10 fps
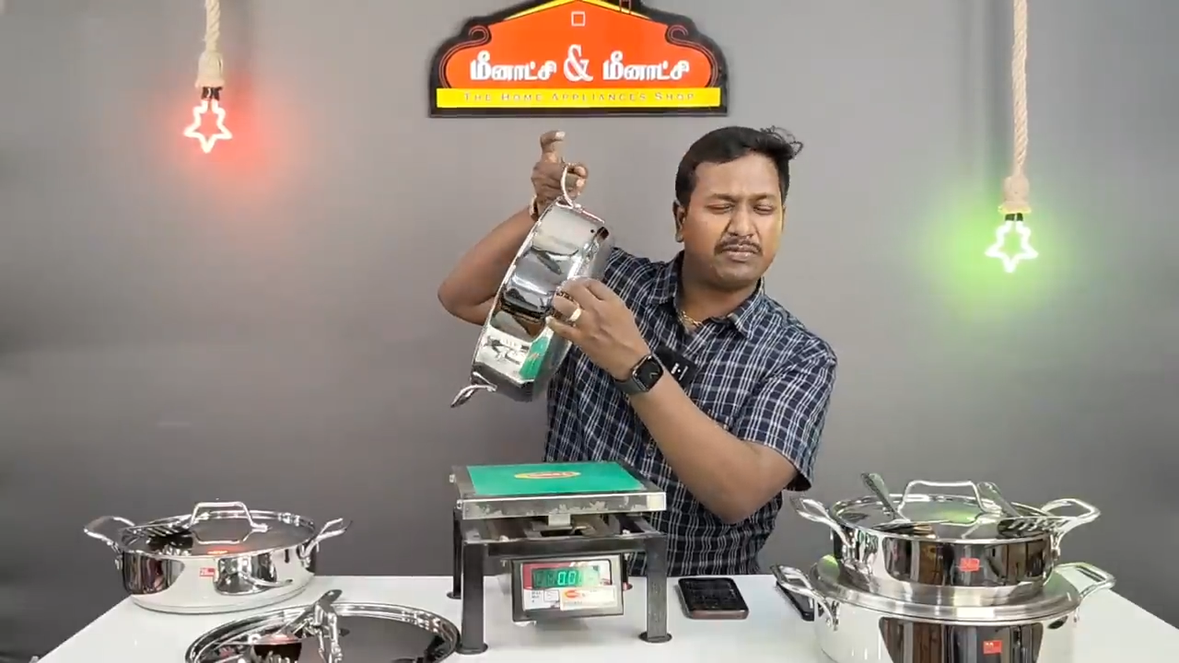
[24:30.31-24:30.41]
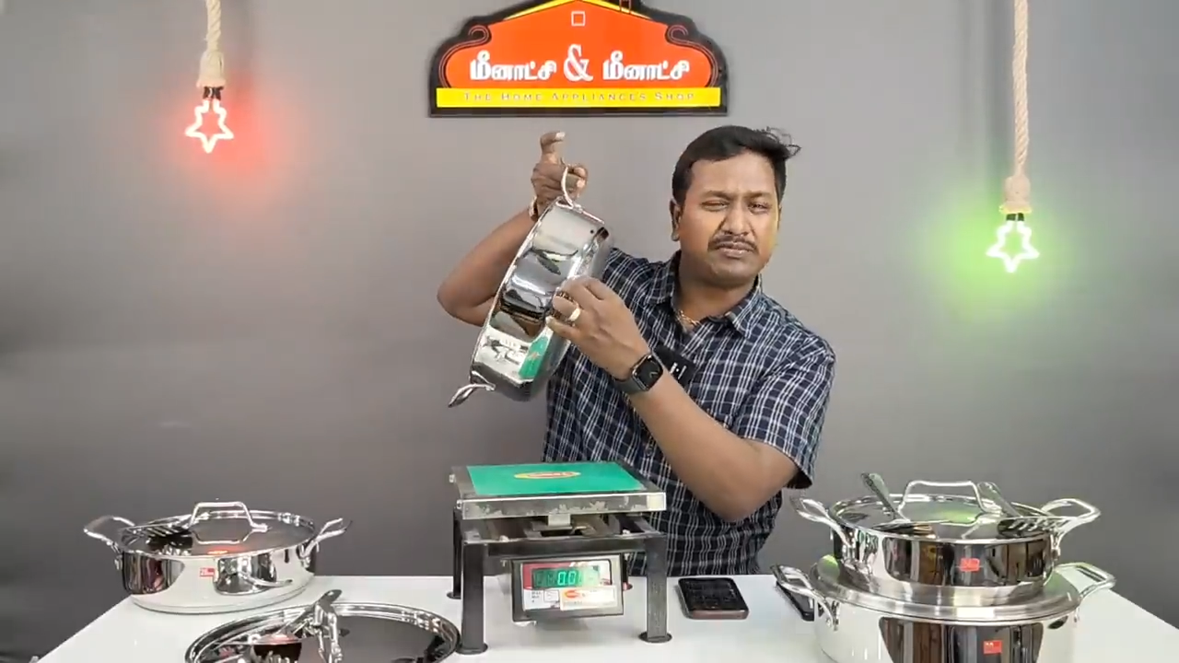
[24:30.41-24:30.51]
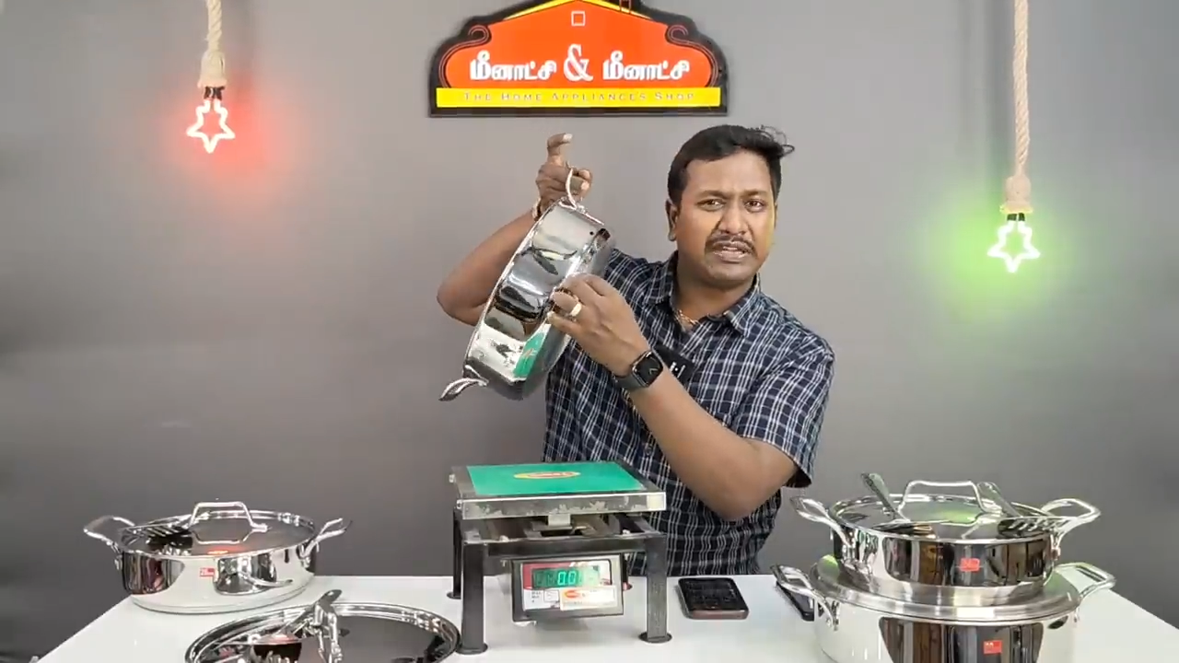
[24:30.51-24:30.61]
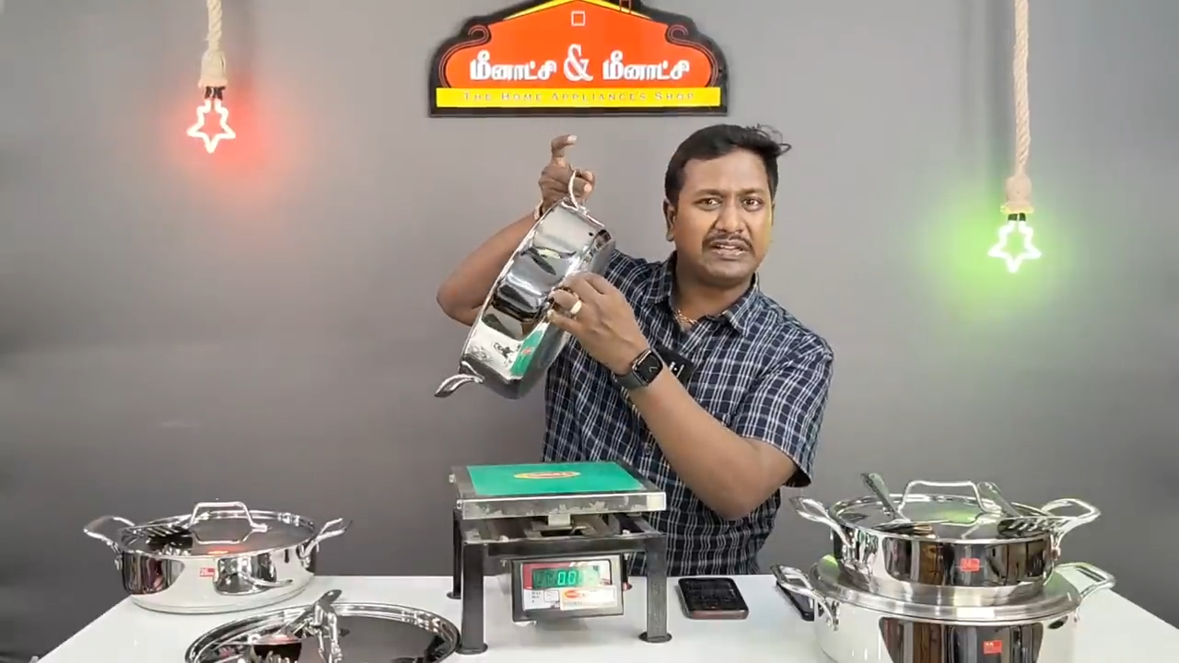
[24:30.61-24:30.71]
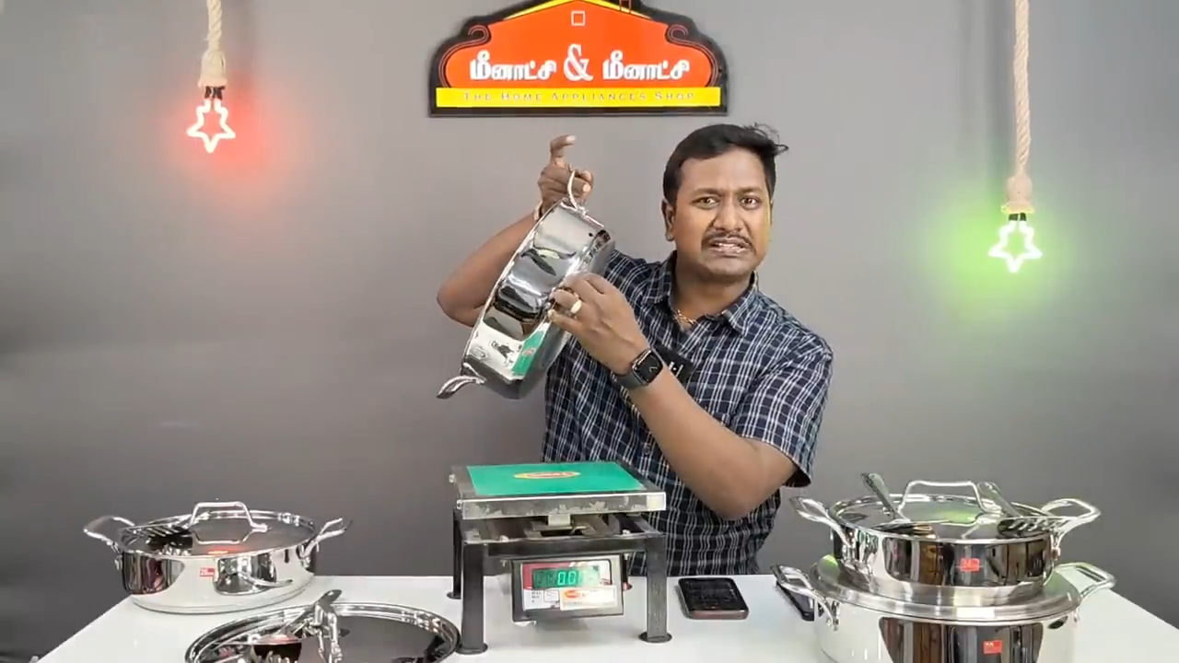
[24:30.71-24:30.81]

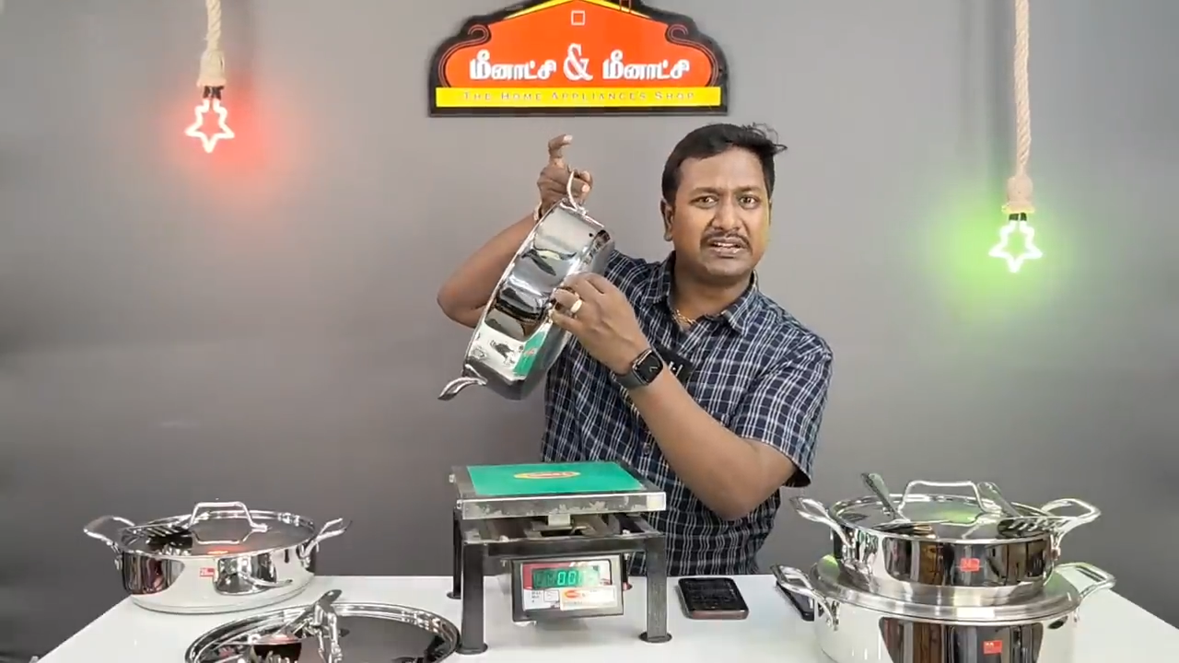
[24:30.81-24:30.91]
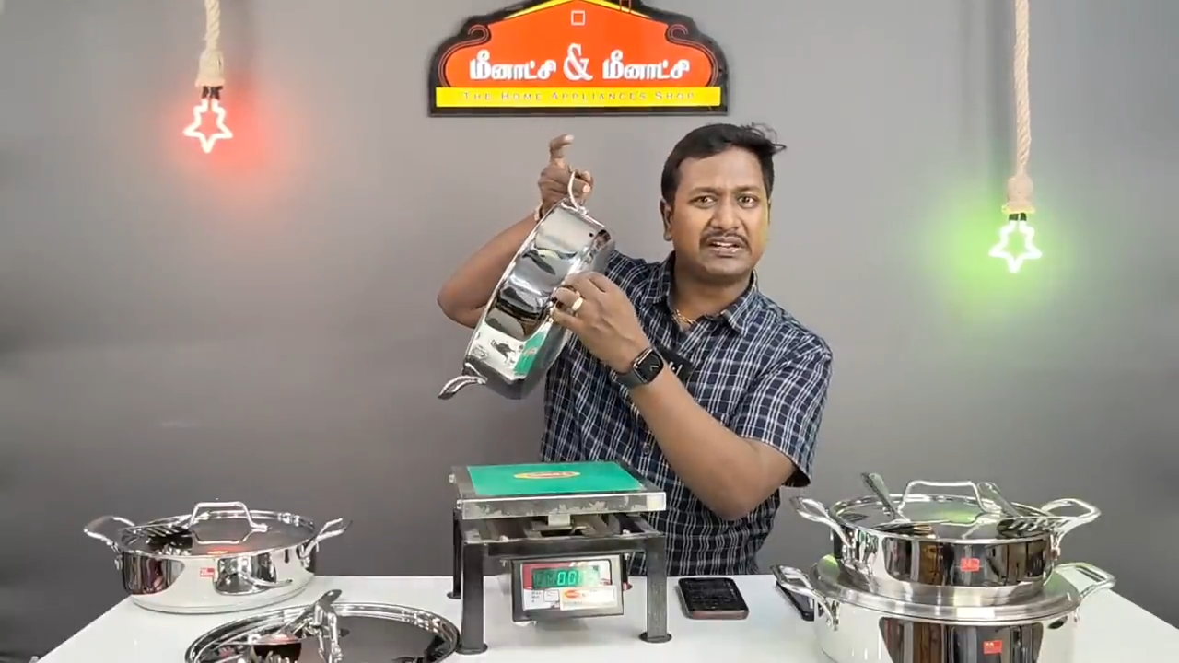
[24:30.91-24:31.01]
எம்எம் திக்னஸ்